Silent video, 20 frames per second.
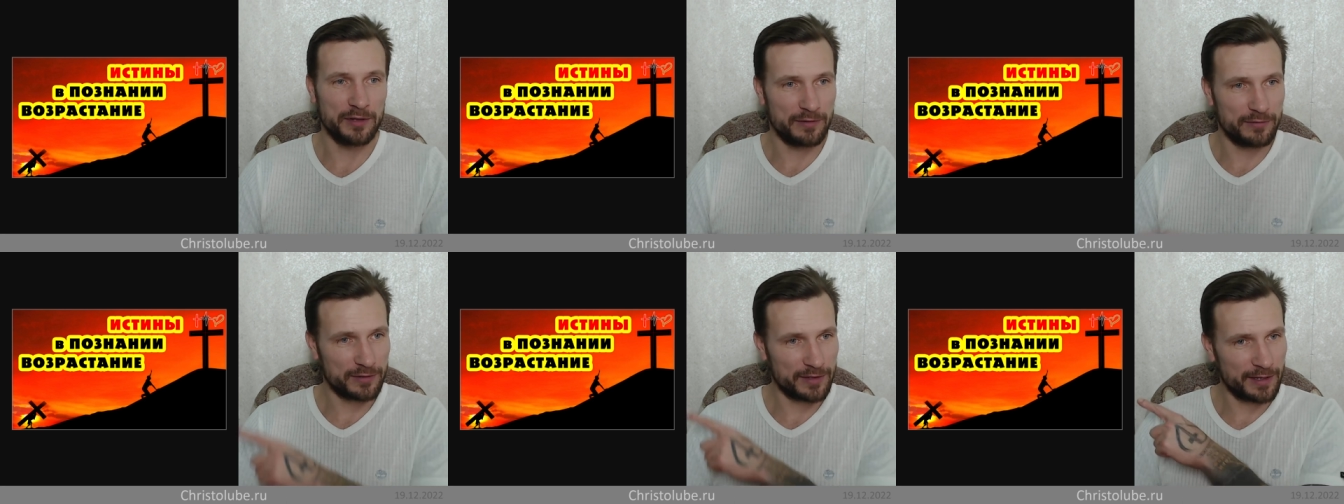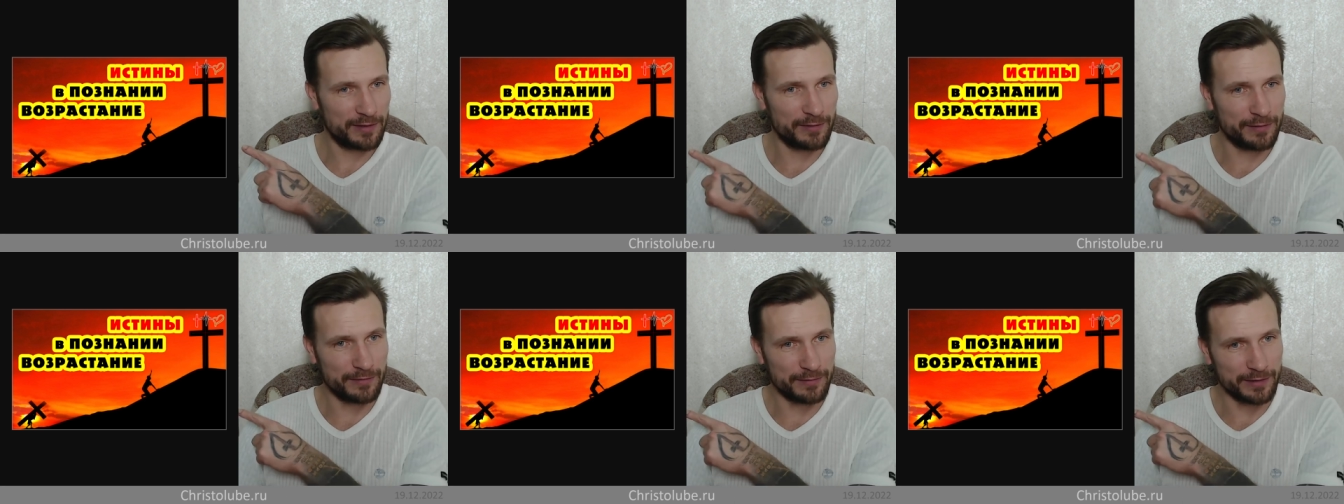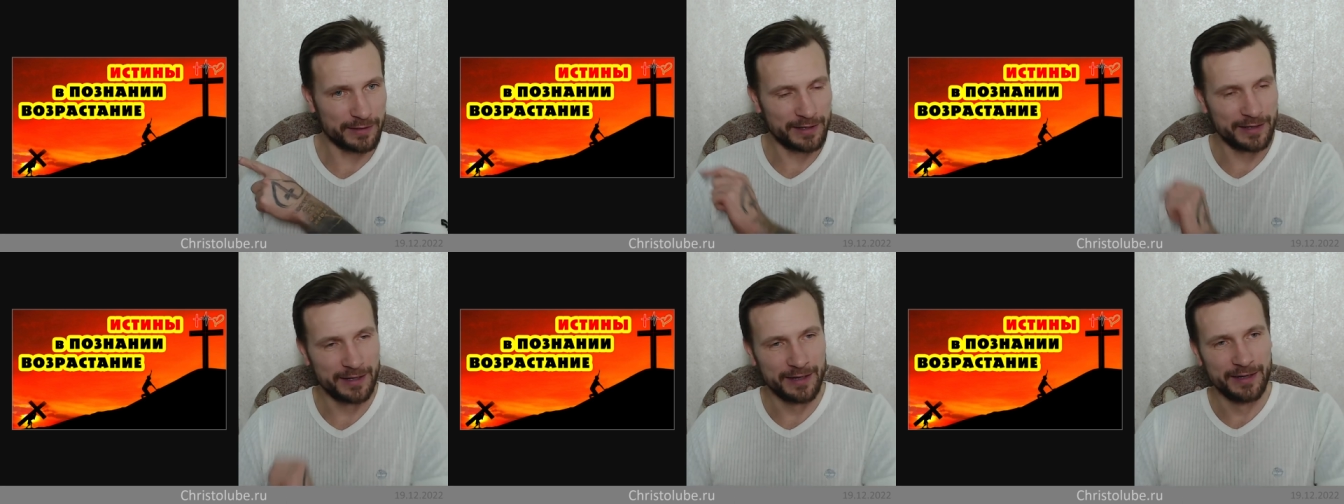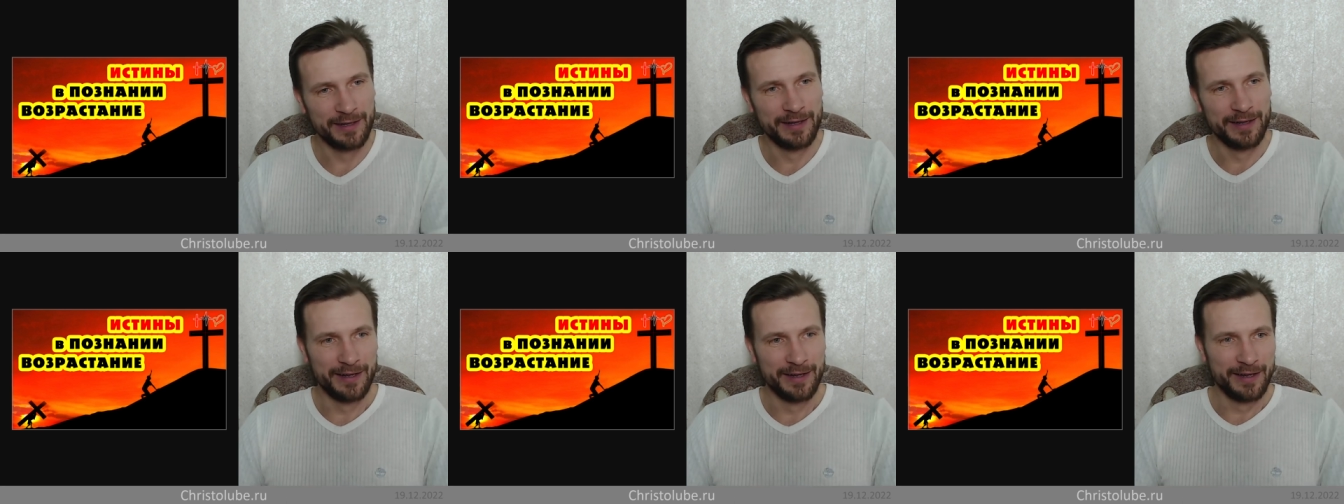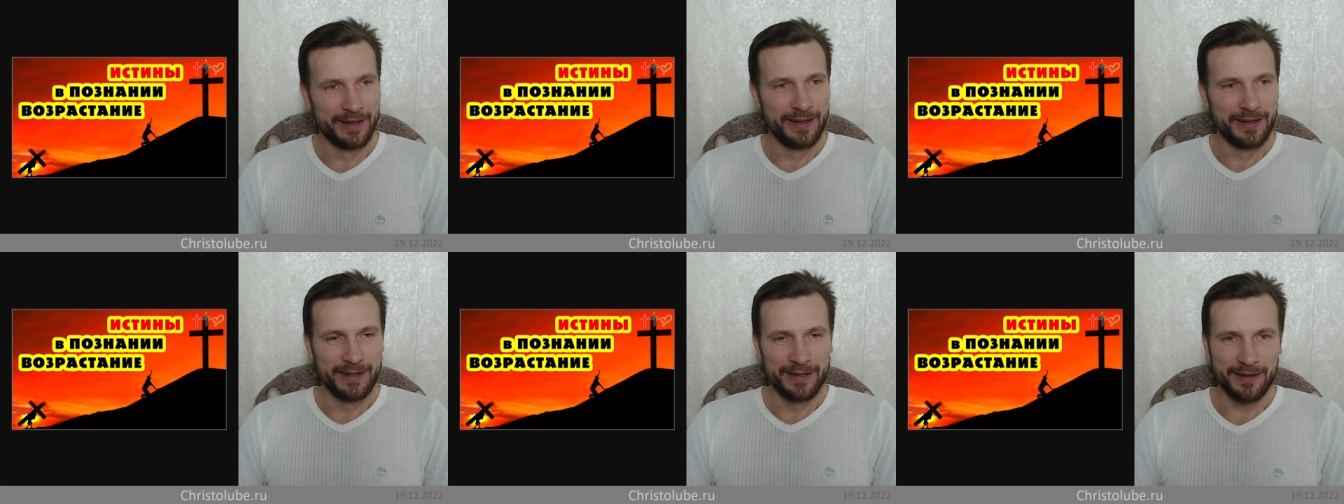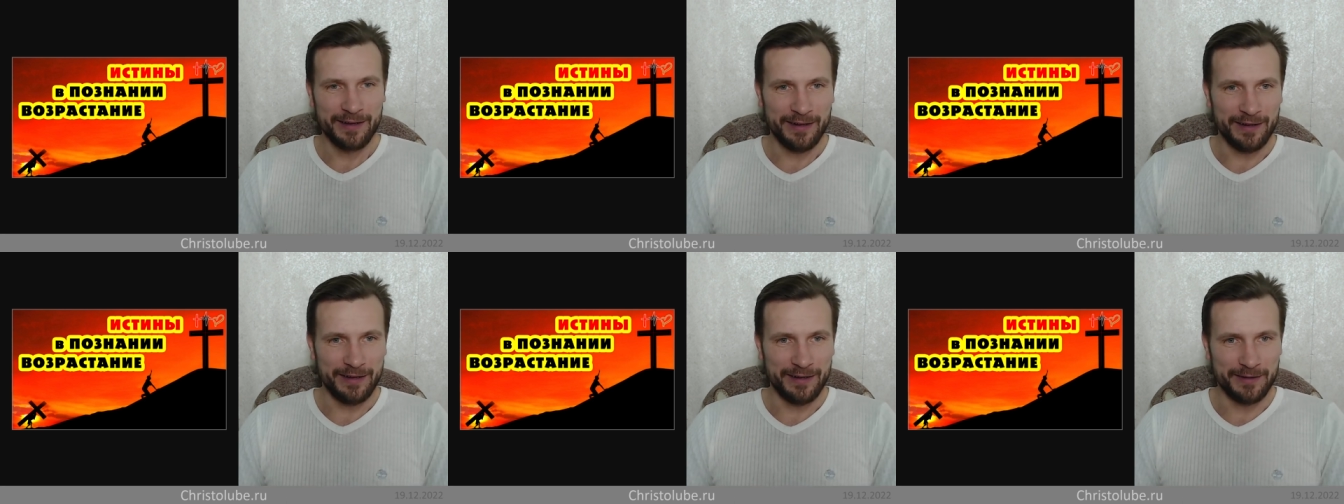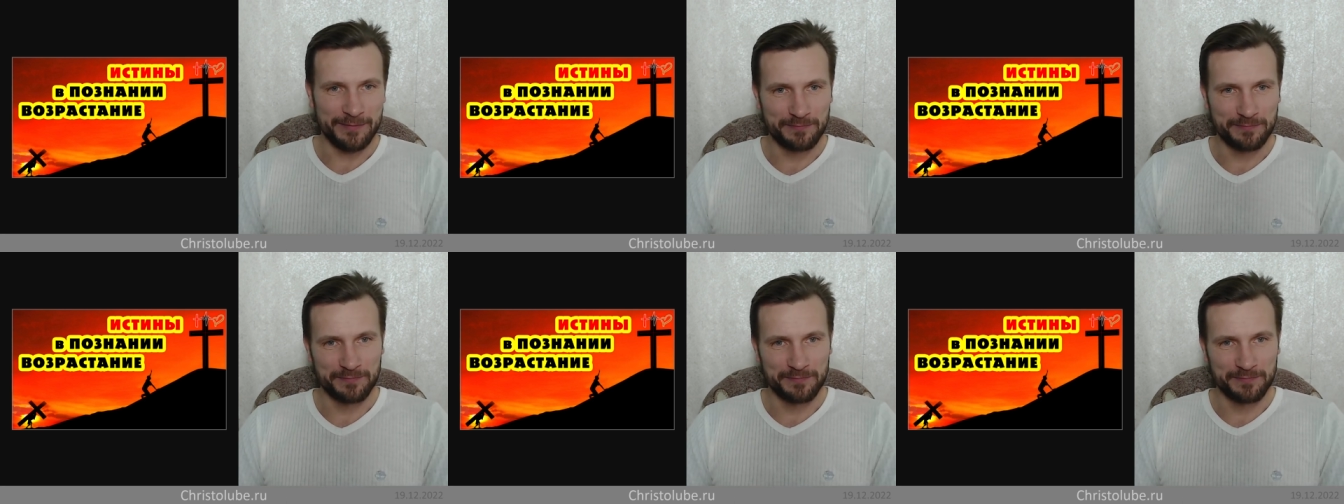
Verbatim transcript: Вот того вот э,